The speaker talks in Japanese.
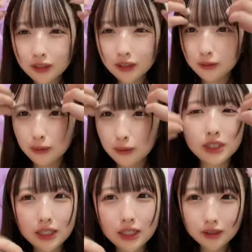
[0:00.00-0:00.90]
ココさん
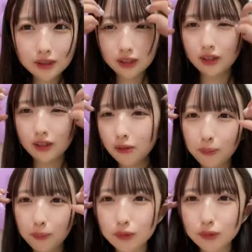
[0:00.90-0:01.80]
4ココ
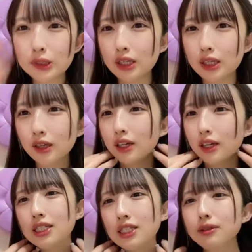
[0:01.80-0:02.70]
四ココ3
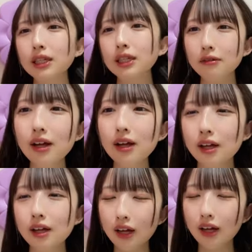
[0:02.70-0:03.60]
ココ
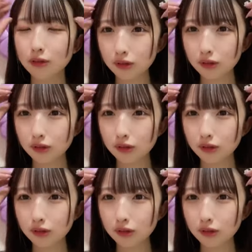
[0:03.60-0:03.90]
3コ